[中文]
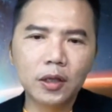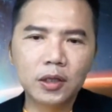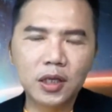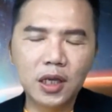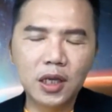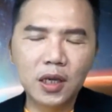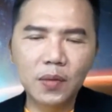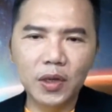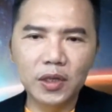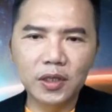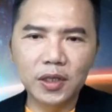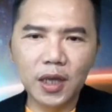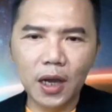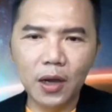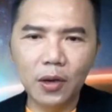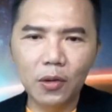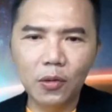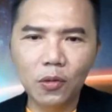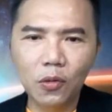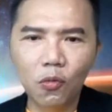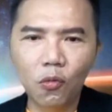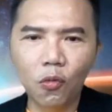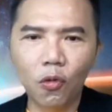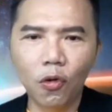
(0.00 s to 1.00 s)
基本上，
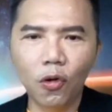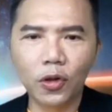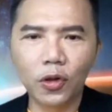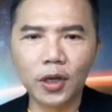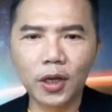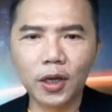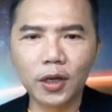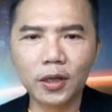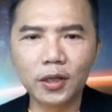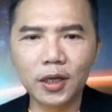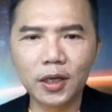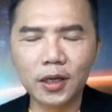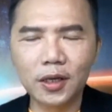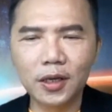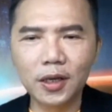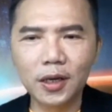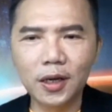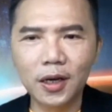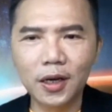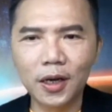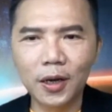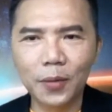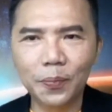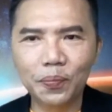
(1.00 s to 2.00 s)
我的整
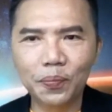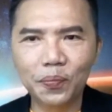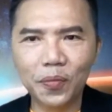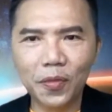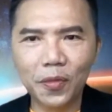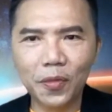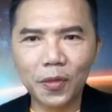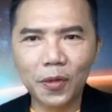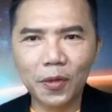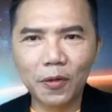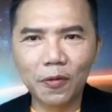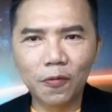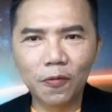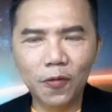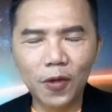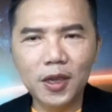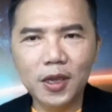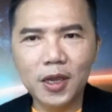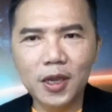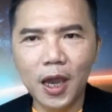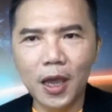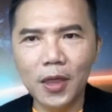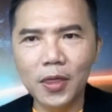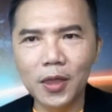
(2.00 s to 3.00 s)
个肺
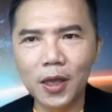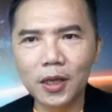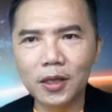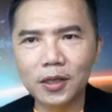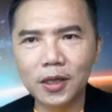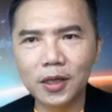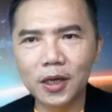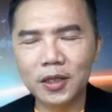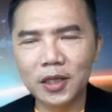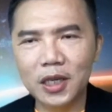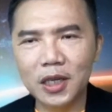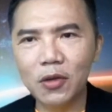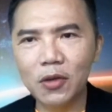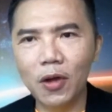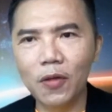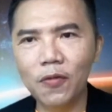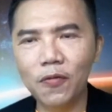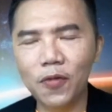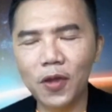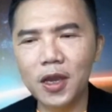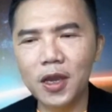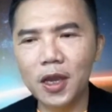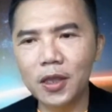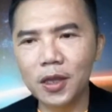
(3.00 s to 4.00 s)
炎呢，这个新冠
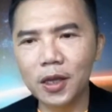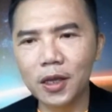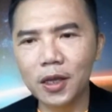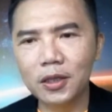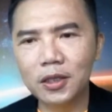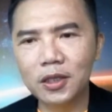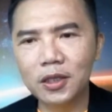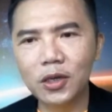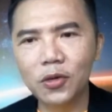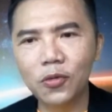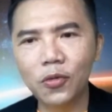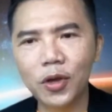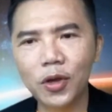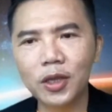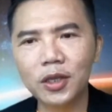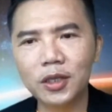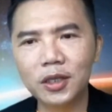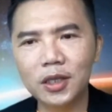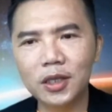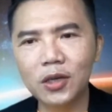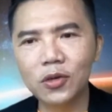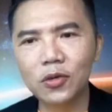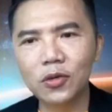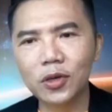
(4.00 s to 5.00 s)
肺炎呢，就会
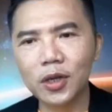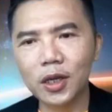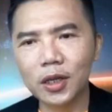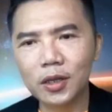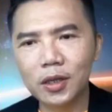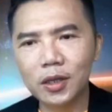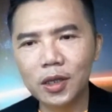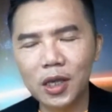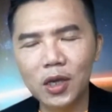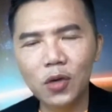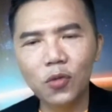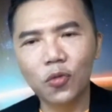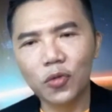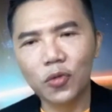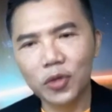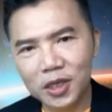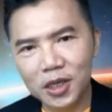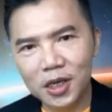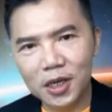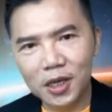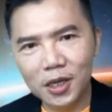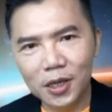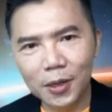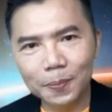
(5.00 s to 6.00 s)
进入了第五
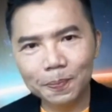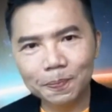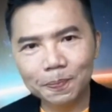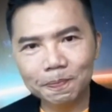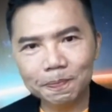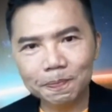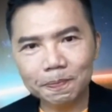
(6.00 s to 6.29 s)
期了。